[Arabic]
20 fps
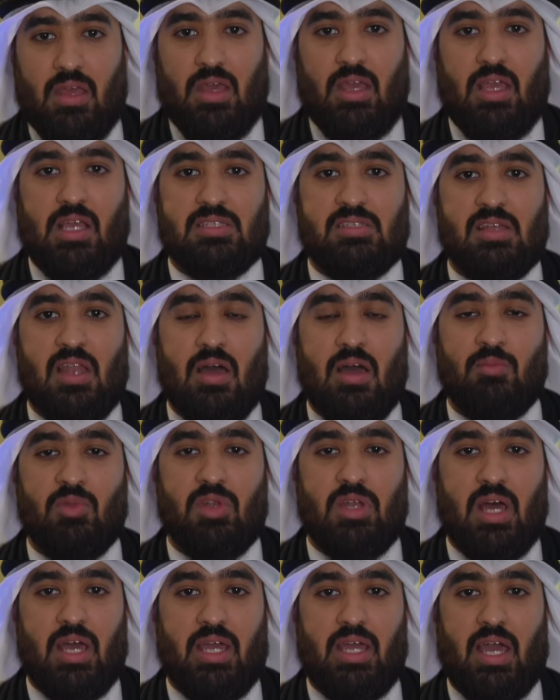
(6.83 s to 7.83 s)
هي سلام
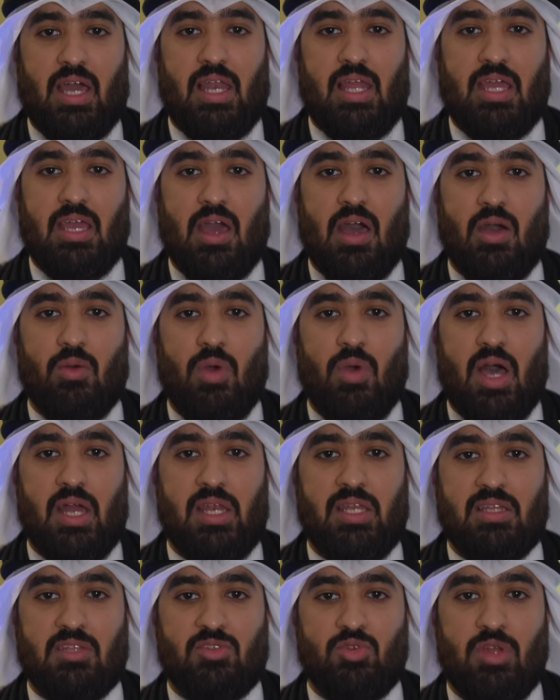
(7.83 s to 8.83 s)
الله عليها
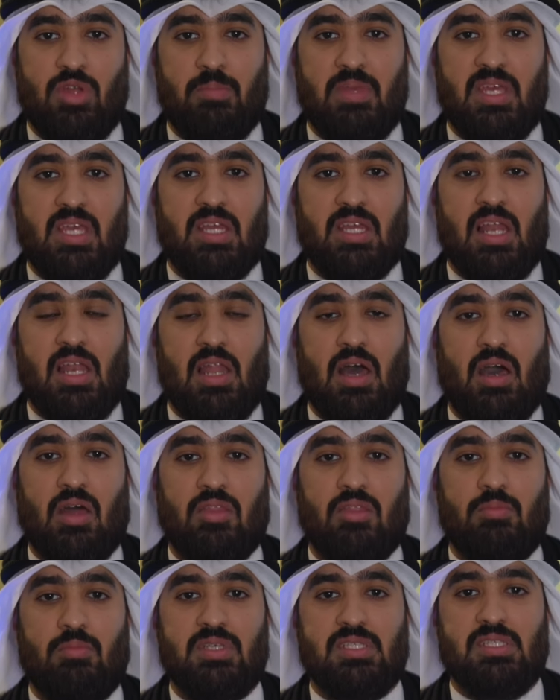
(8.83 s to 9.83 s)
والدة نبينا
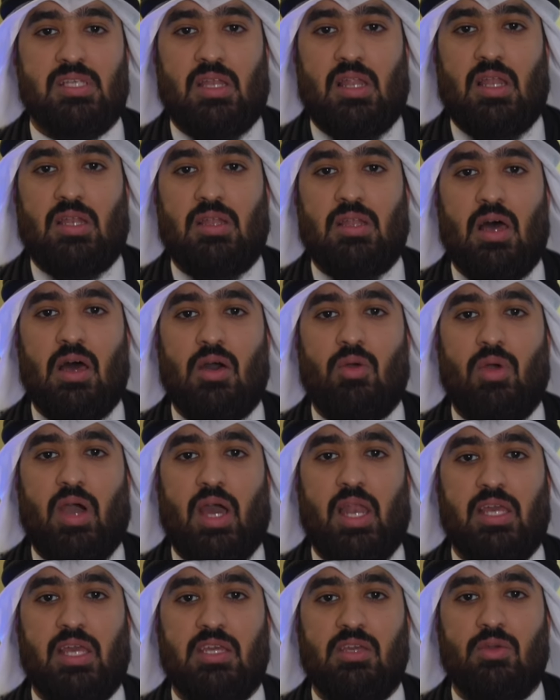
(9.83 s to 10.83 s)
الأعظم صلى الله
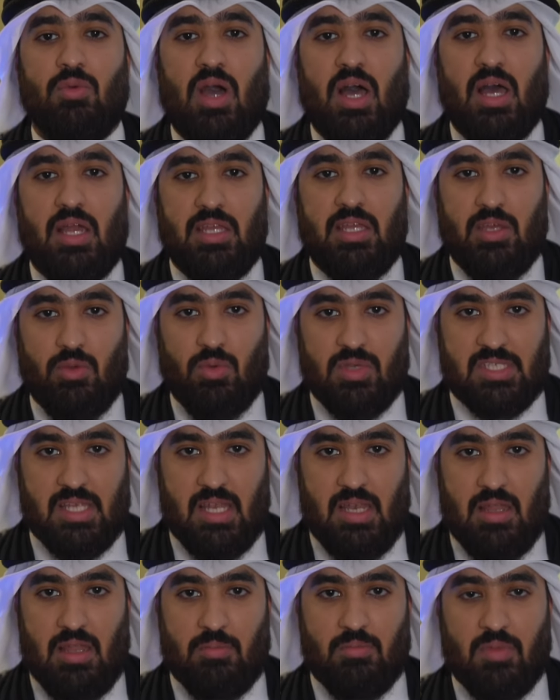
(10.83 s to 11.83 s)
عليه وآله
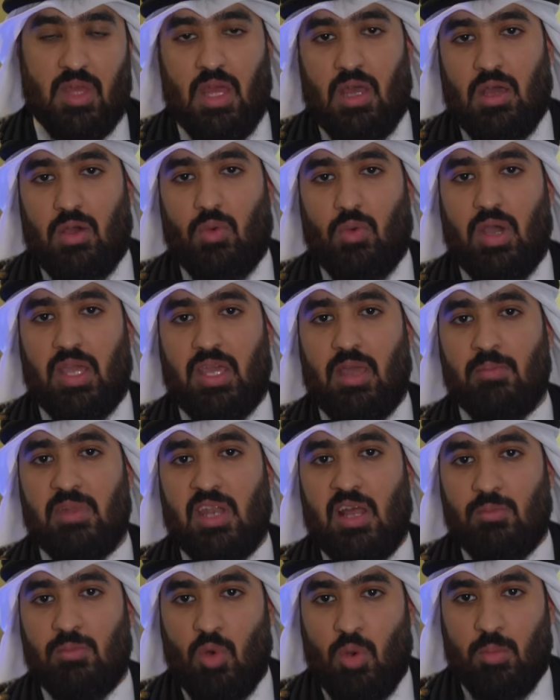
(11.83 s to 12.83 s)
وسلم وهي
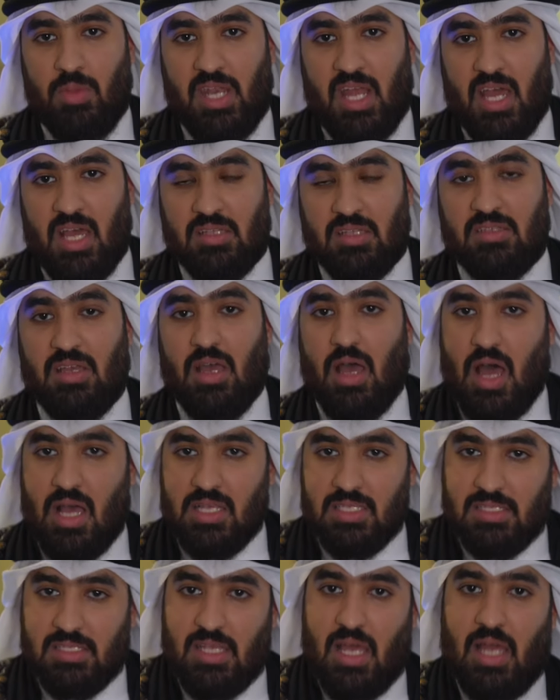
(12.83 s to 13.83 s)
من المؤمنات
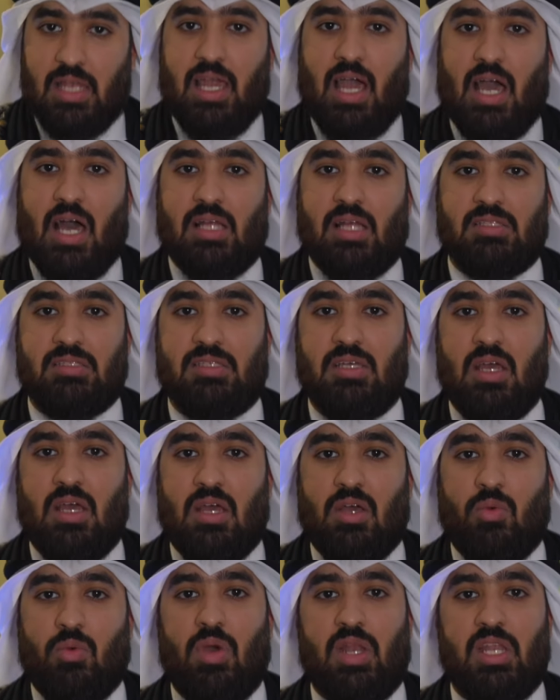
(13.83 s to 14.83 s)
الصالحات
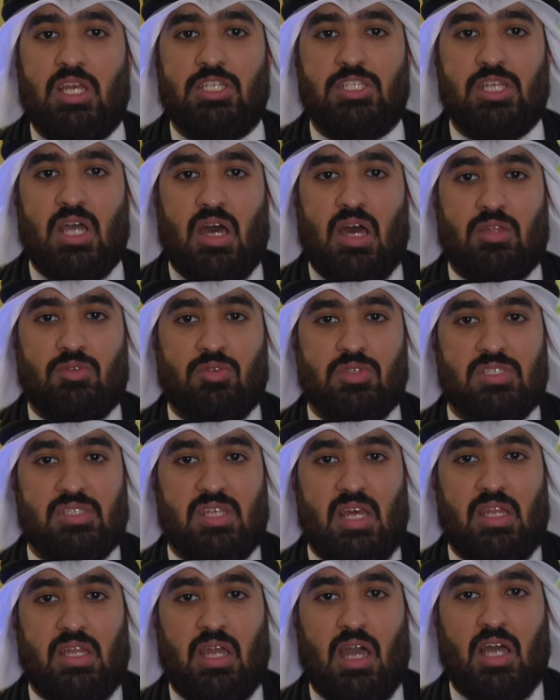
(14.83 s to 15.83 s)
والإشارة
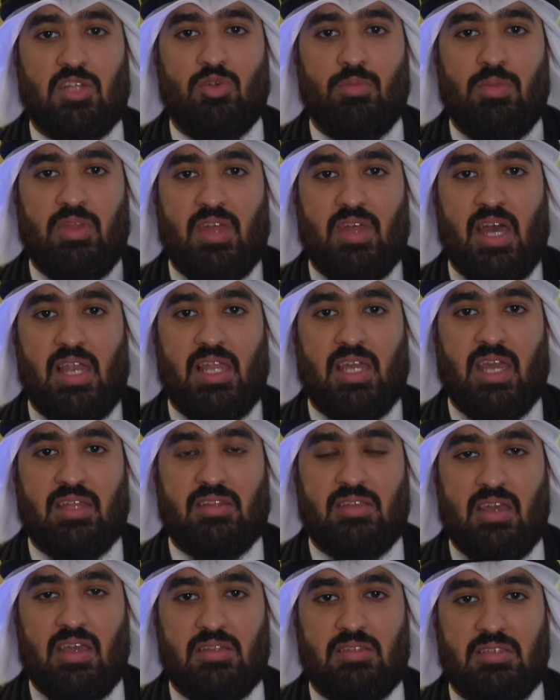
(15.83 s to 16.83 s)
الصريحة بذلك
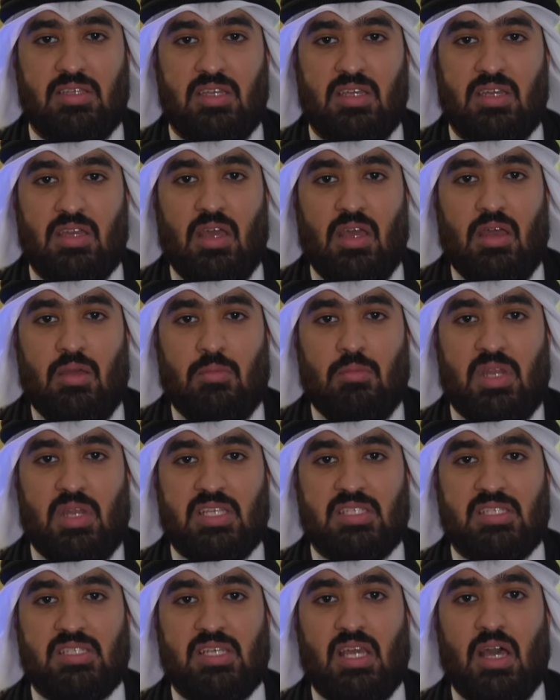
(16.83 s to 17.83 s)
تأتي من
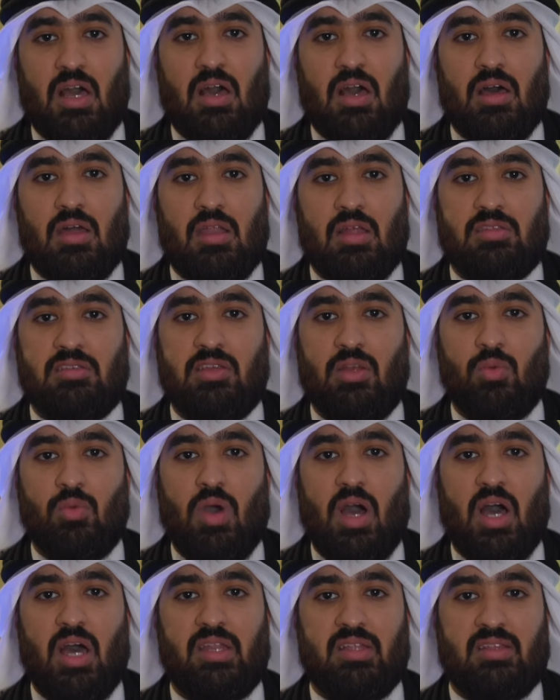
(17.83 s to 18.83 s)
الزيارة
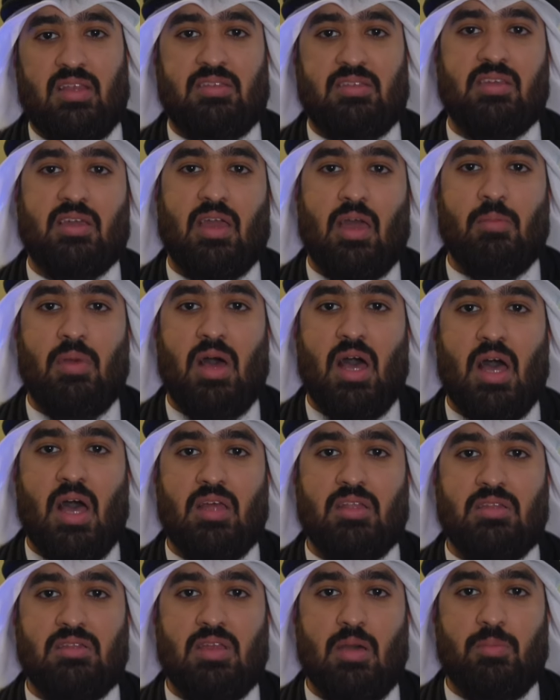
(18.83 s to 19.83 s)
الواردة
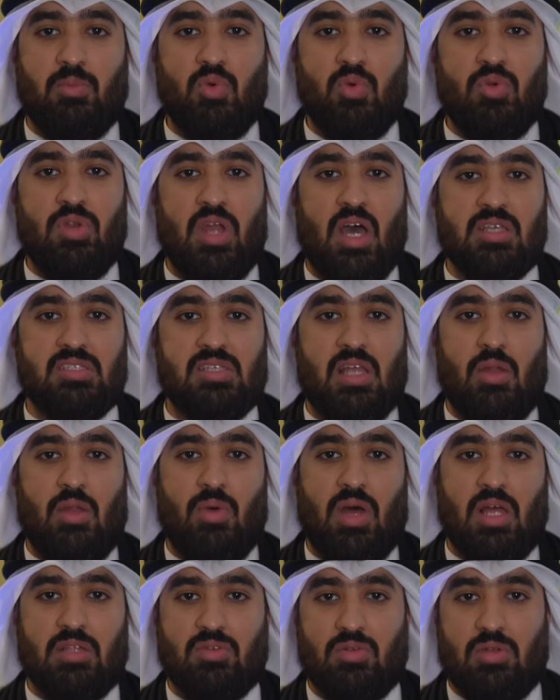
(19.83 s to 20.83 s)
كما أدبونا
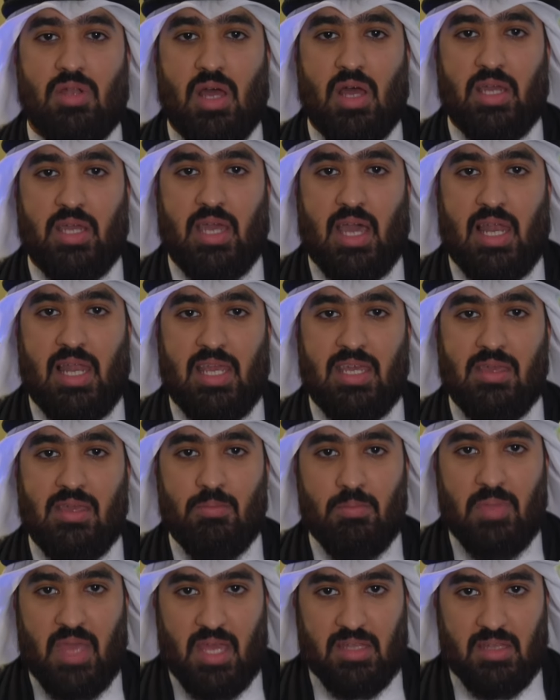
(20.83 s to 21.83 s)
صلوات الله
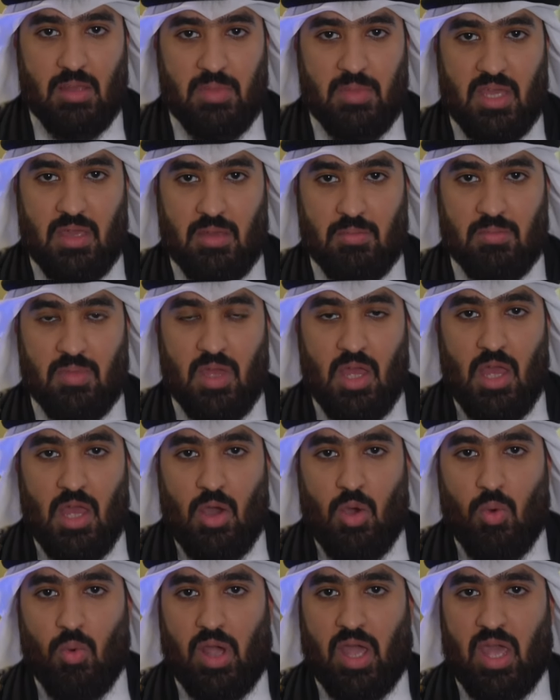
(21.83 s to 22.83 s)
عليهم بأدبهم
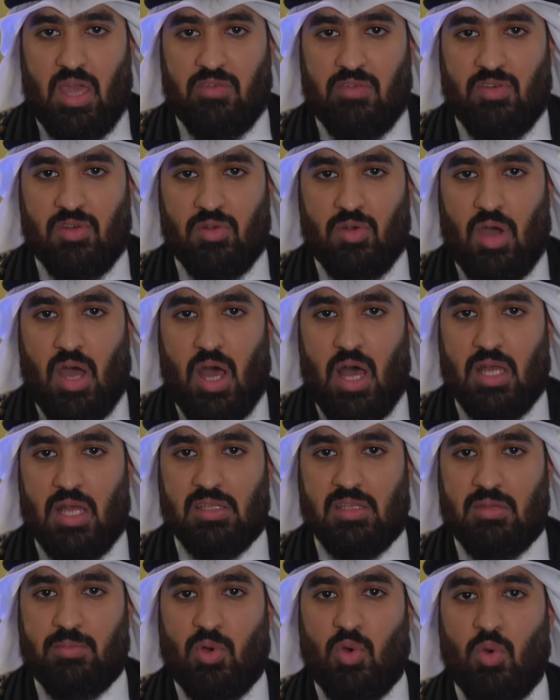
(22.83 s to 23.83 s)
وكيف
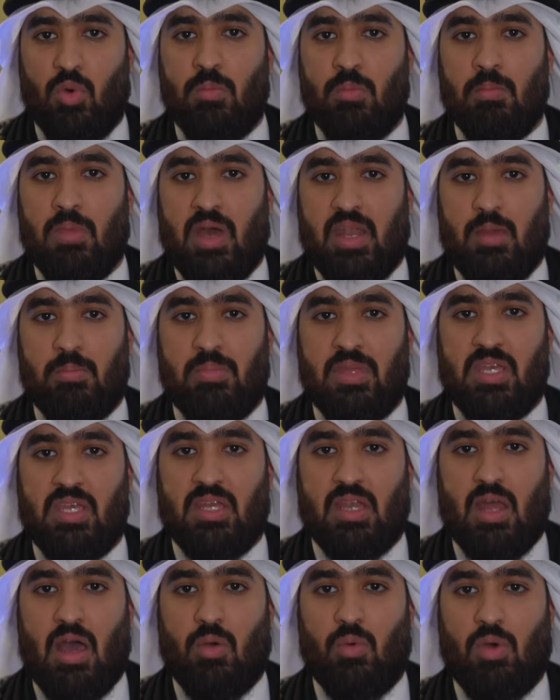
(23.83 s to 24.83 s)
نخاطب أم
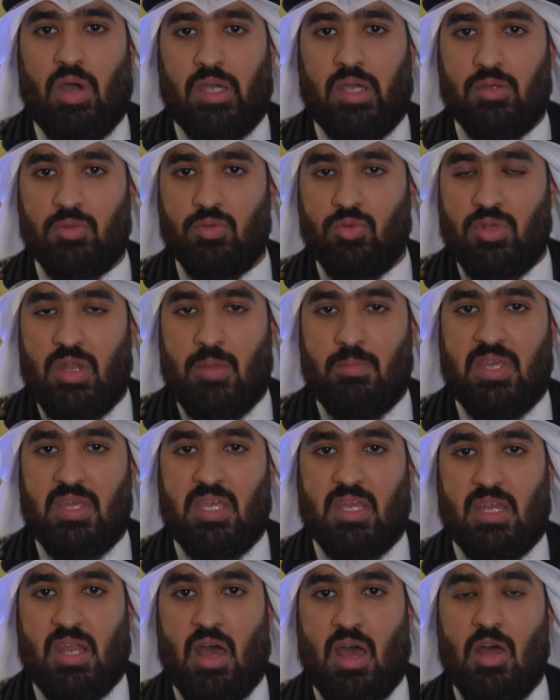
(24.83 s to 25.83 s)
نبينا وعرض
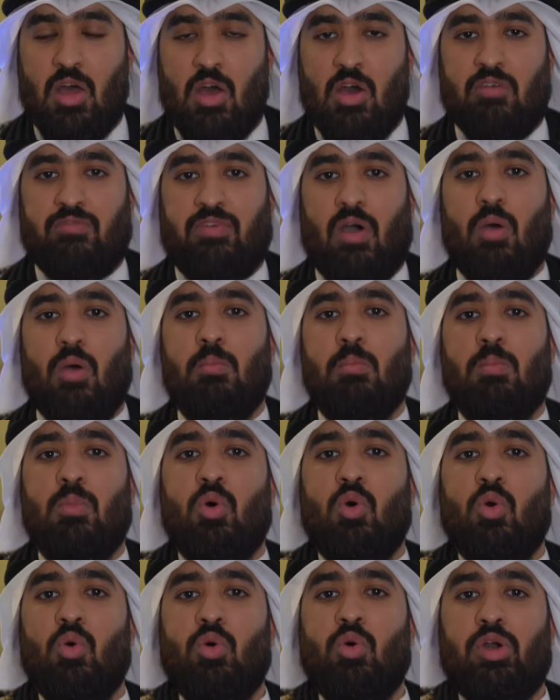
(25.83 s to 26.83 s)
نبينا
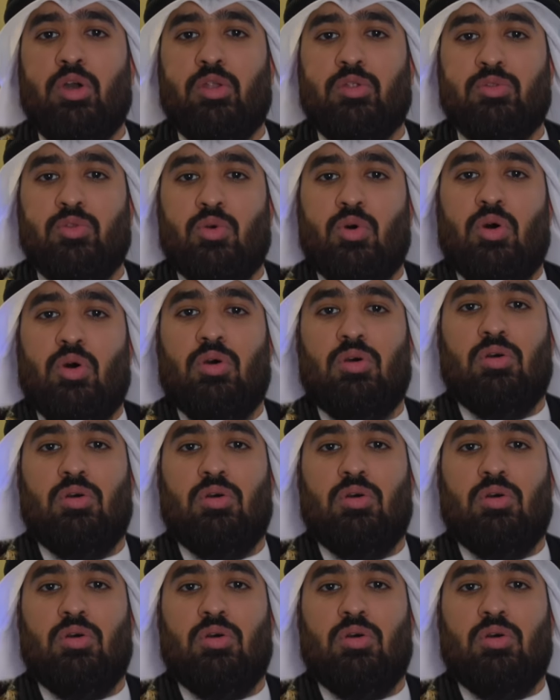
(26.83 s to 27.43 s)
فأمه عرضه